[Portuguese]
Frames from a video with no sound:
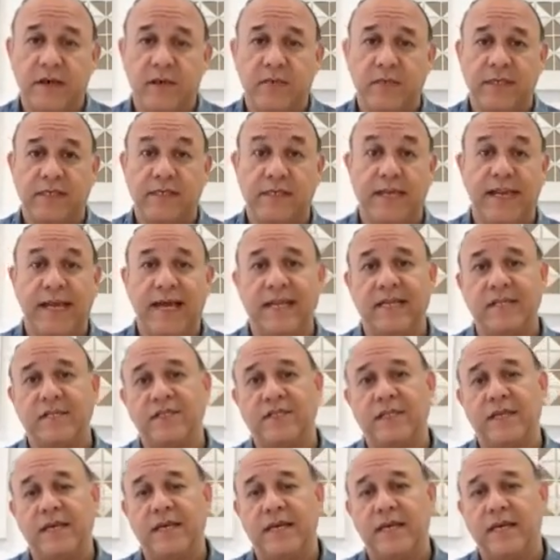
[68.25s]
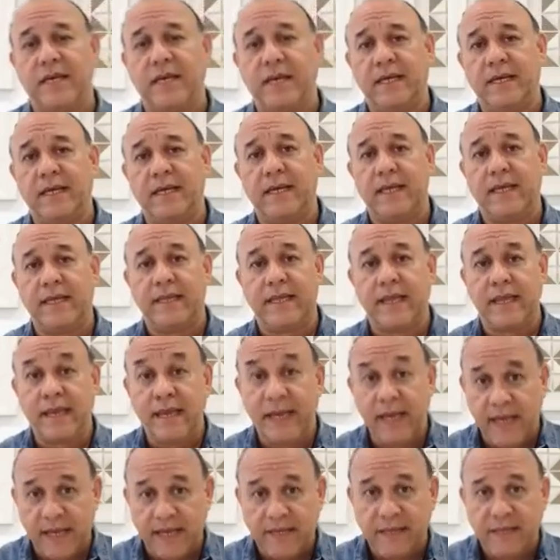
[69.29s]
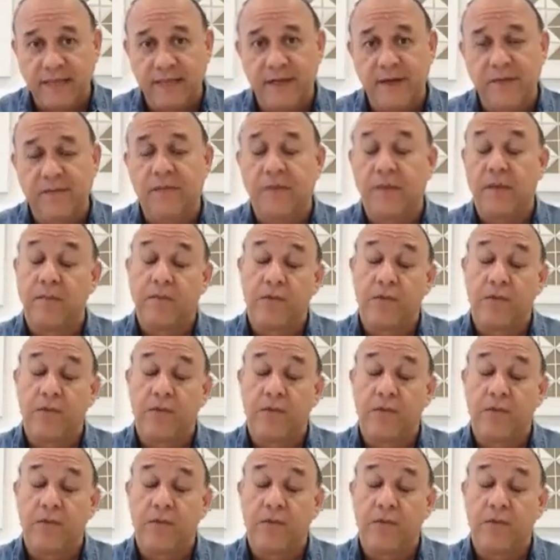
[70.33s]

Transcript: é uma cidade uh, ateniense